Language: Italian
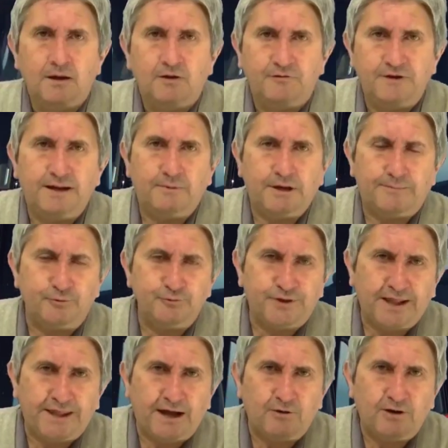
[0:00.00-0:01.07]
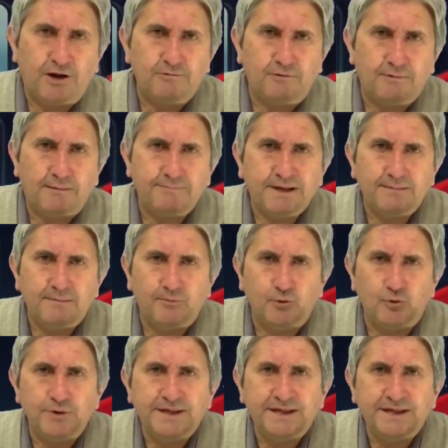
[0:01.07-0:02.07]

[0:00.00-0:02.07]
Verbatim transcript: Finiamo la puntata con la nuova BMW